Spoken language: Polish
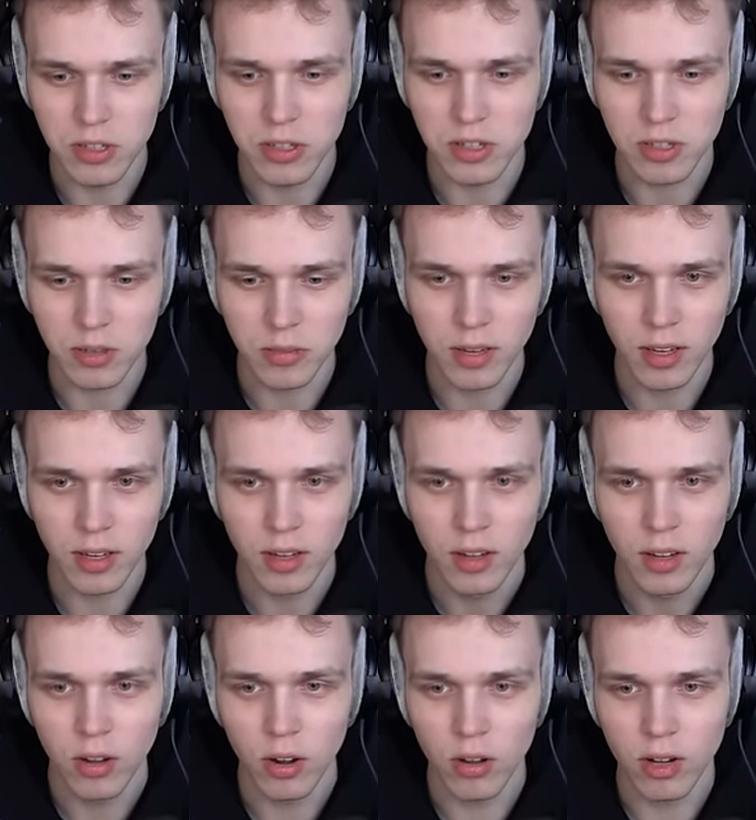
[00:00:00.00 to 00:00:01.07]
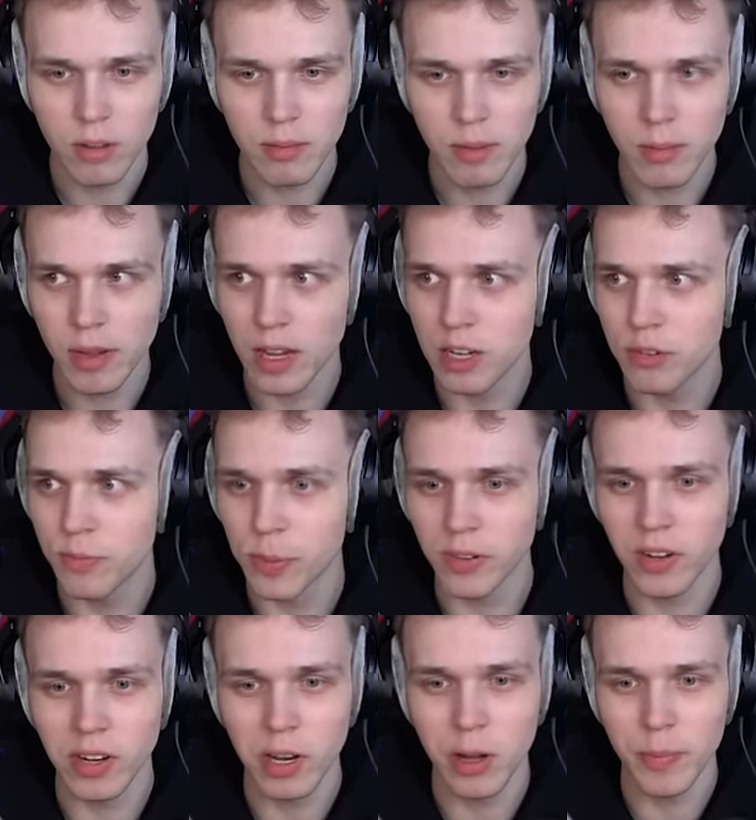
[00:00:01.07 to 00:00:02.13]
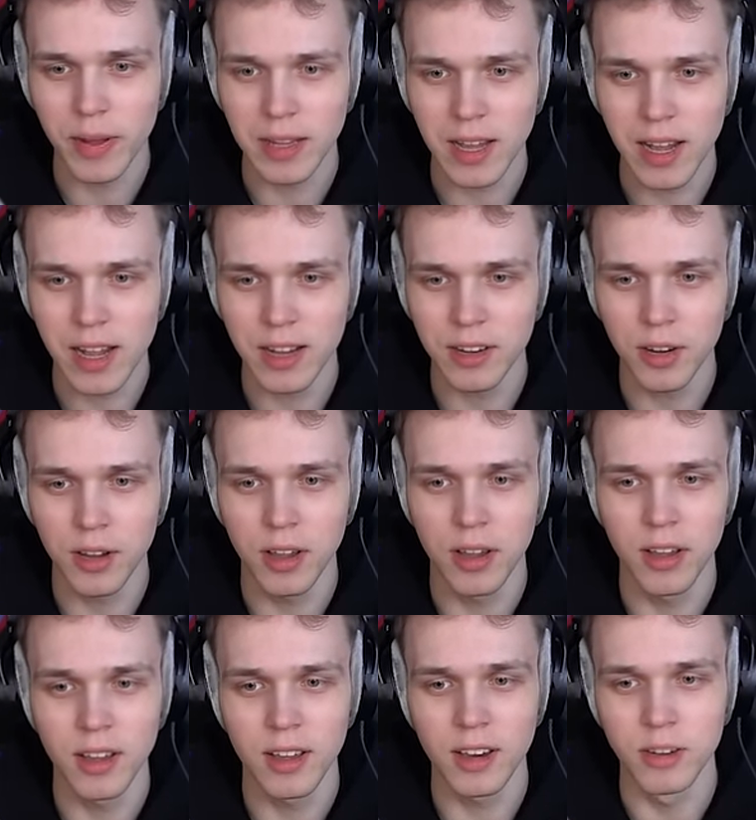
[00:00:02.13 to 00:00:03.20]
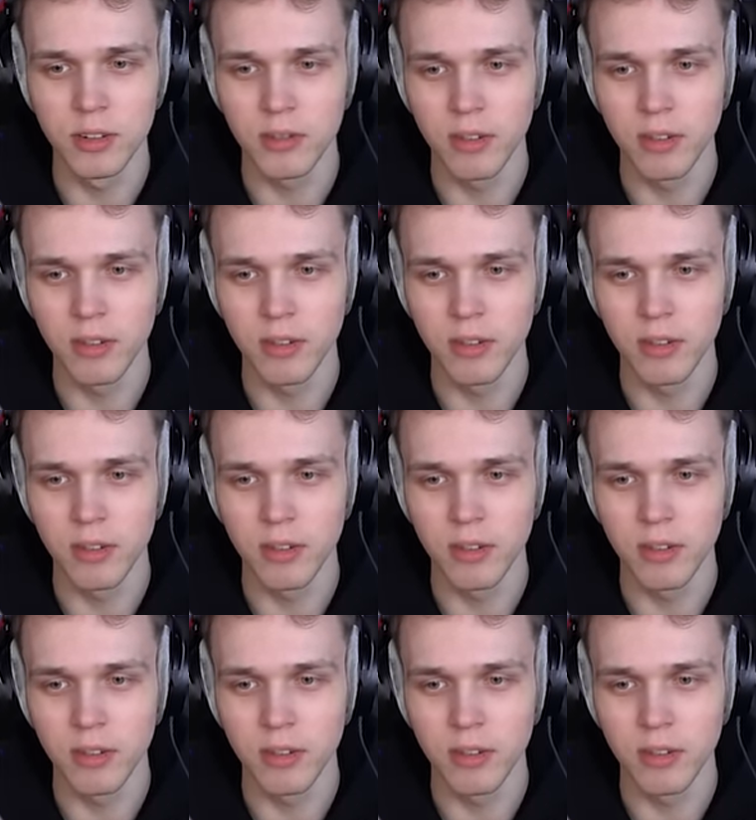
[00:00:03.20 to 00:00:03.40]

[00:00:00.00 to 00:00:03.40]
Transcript: niżej sobie. O, ja mam jakieś powolne opadanie, no